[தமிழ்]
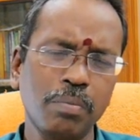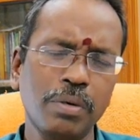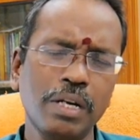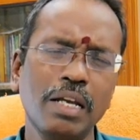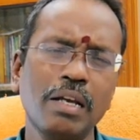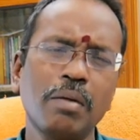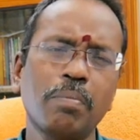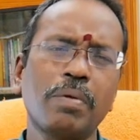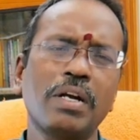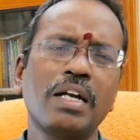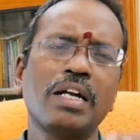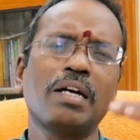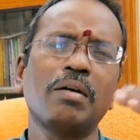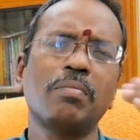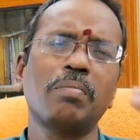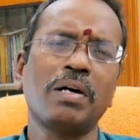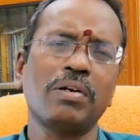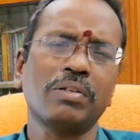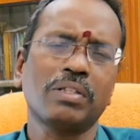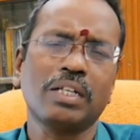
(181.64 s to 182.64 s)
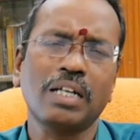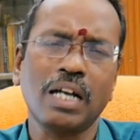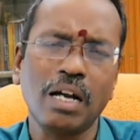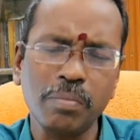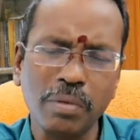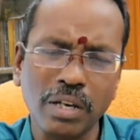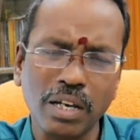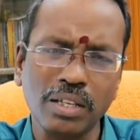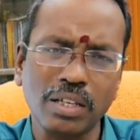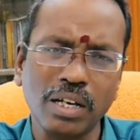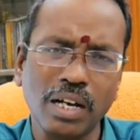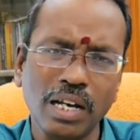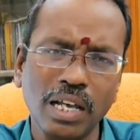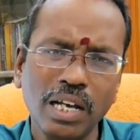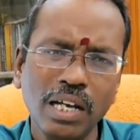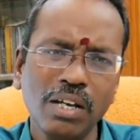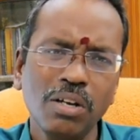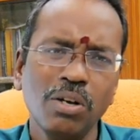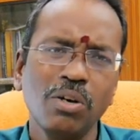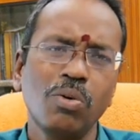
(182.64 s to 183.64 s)
அப்படியே பன்னெண்டாம் பாவத்தை
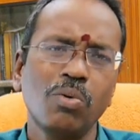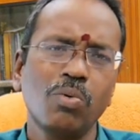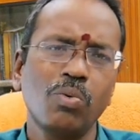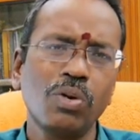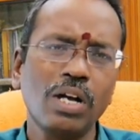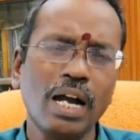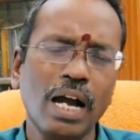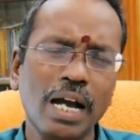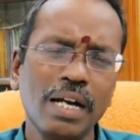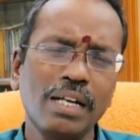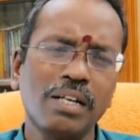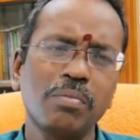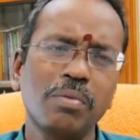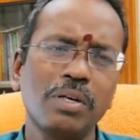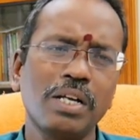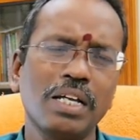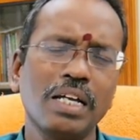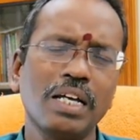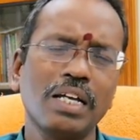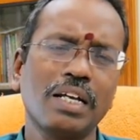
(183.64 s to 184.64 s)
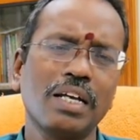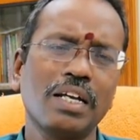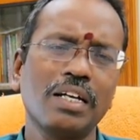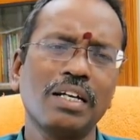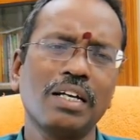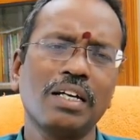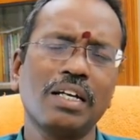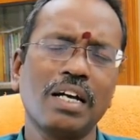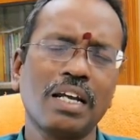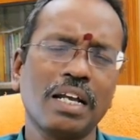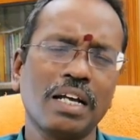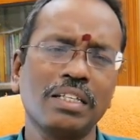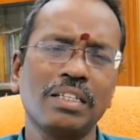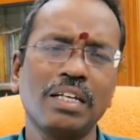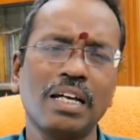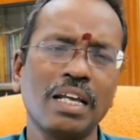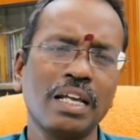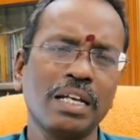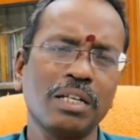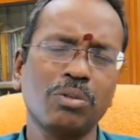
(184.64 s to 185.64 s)
காமிக்கிறதால உங்கள் ஆட்டோமேட்டிக்காக கிரக
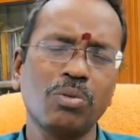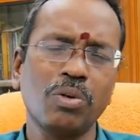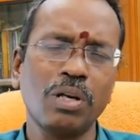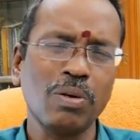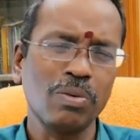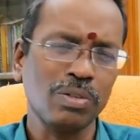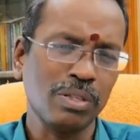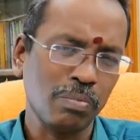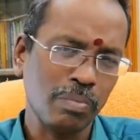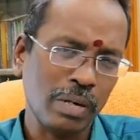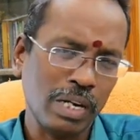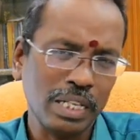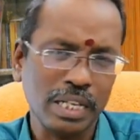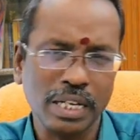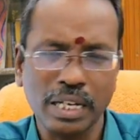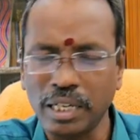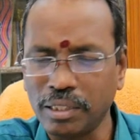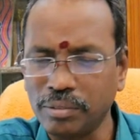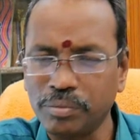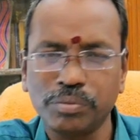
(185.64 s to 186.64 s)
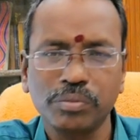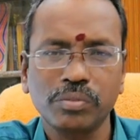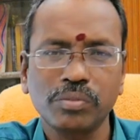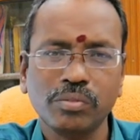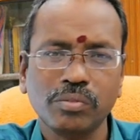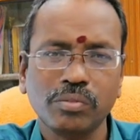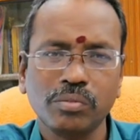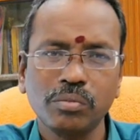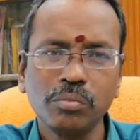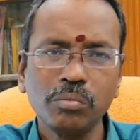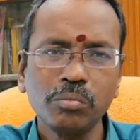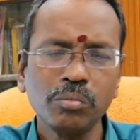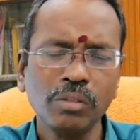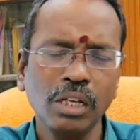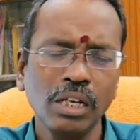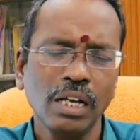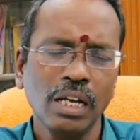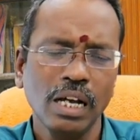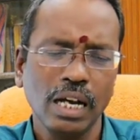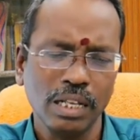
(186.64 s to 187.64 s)
காரகத்தால் எங்கள் தொழில் வந்து பாதிக்காது
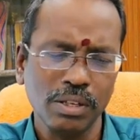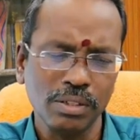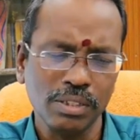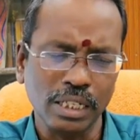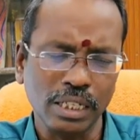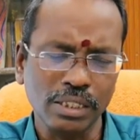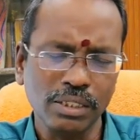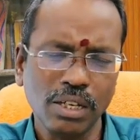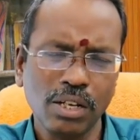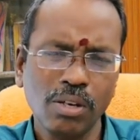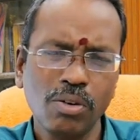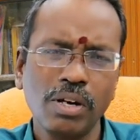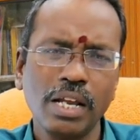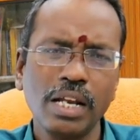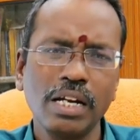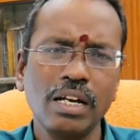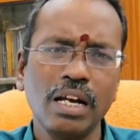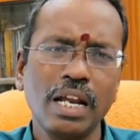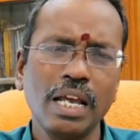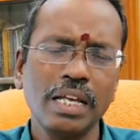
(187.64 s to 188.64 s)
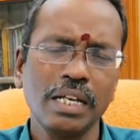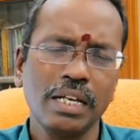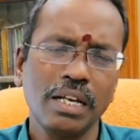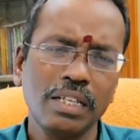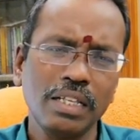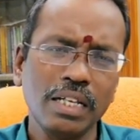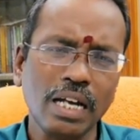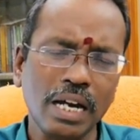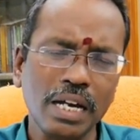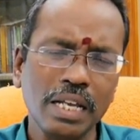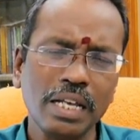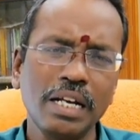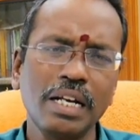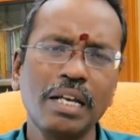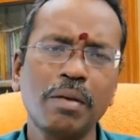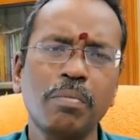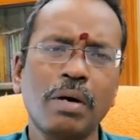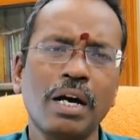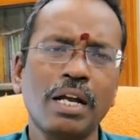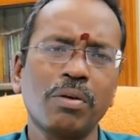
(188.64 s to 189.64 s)
சந்திரனுடைய நிலைங்கிறது
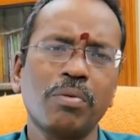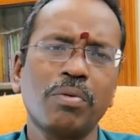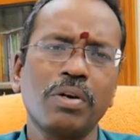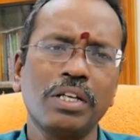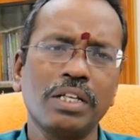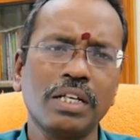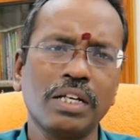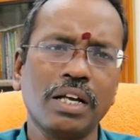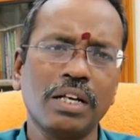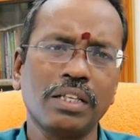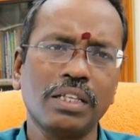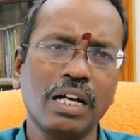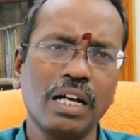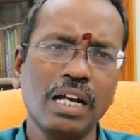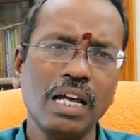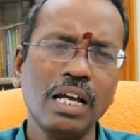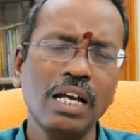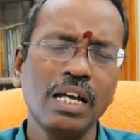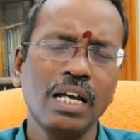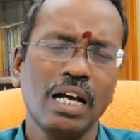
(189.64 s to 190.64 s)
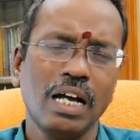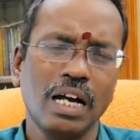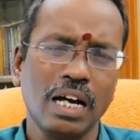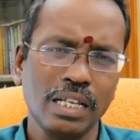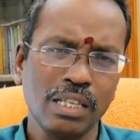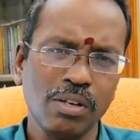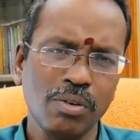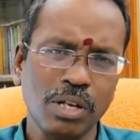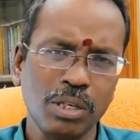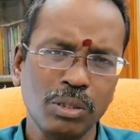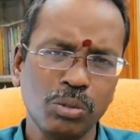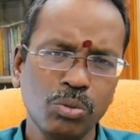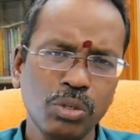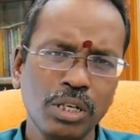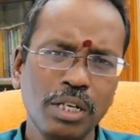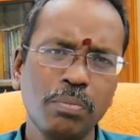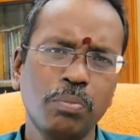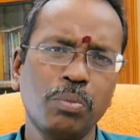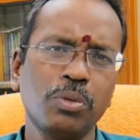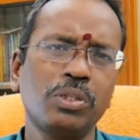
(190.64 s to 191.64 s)
அடிக்கடி மாறக்கூடியதுங்கிறதால அதனுடைய
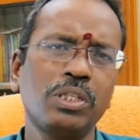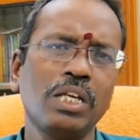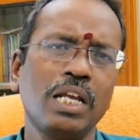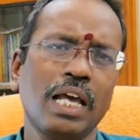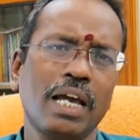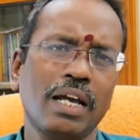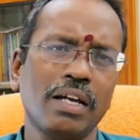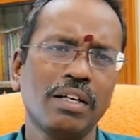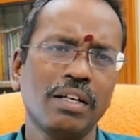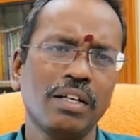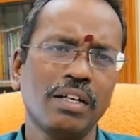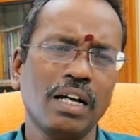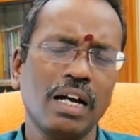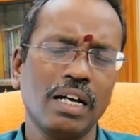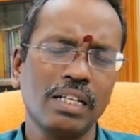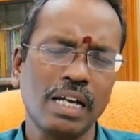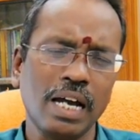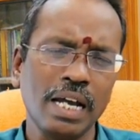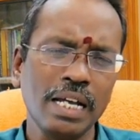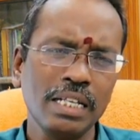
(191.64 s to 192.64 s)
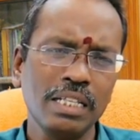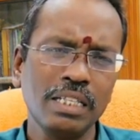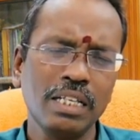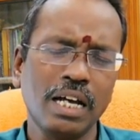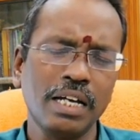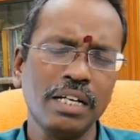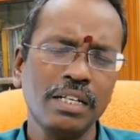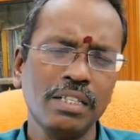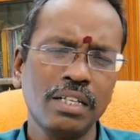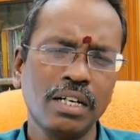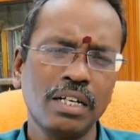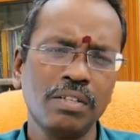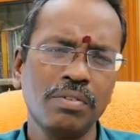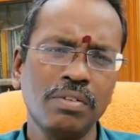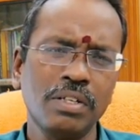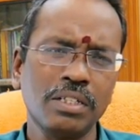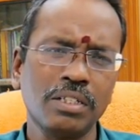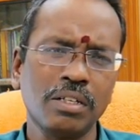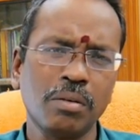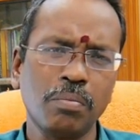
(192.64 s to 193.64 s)
சுய புத்தியில அந்த ஐந்து ஐந்தாவது
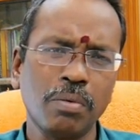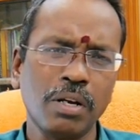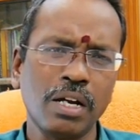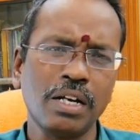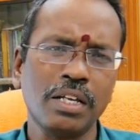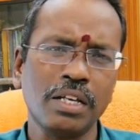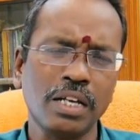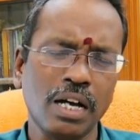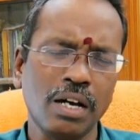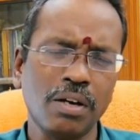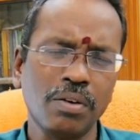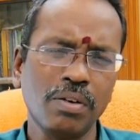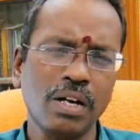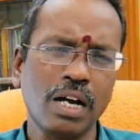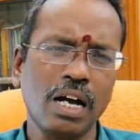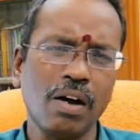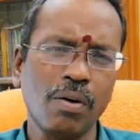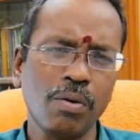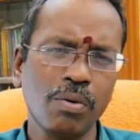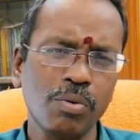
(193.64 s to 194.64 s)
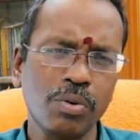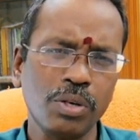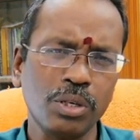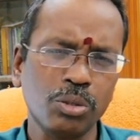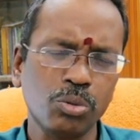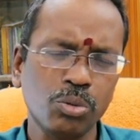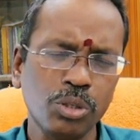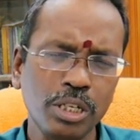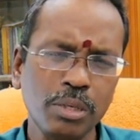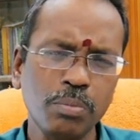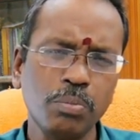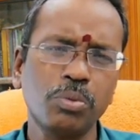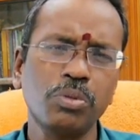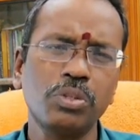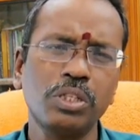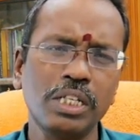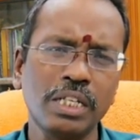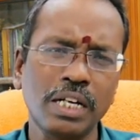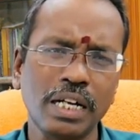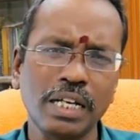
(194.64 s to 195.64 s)
விட்டு சப்ளாடு யாரோ அவருடைய சுய
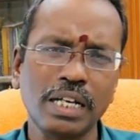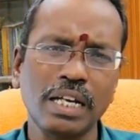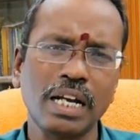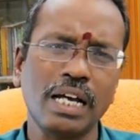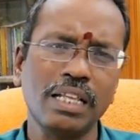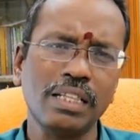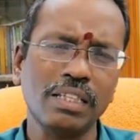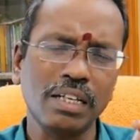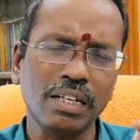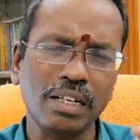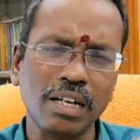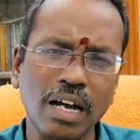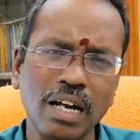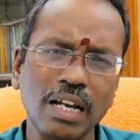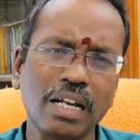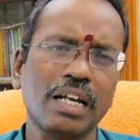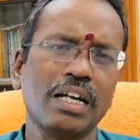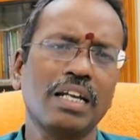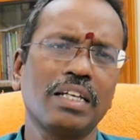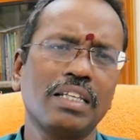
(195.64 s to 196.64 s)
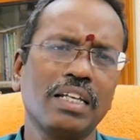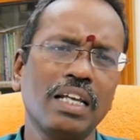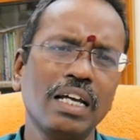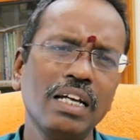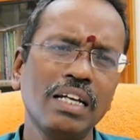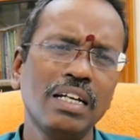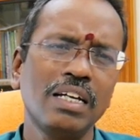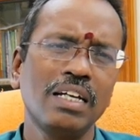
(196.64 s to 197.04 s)
புத்தி நடக்கிற அந்த காலகட்டத்தில்